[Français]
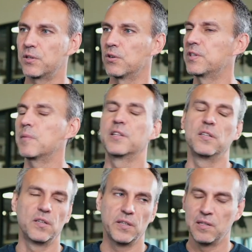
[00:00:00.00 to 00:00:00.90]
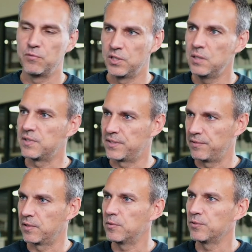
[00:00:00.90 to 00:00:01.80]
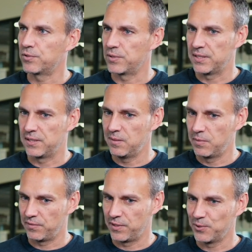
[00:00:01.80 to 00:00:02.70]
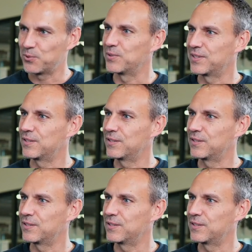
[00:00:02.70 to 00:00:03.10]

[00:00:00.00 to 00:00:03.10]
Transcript: Alors le terme a été très galvaudé, mais c'était vraiment cette idée de bienveillance où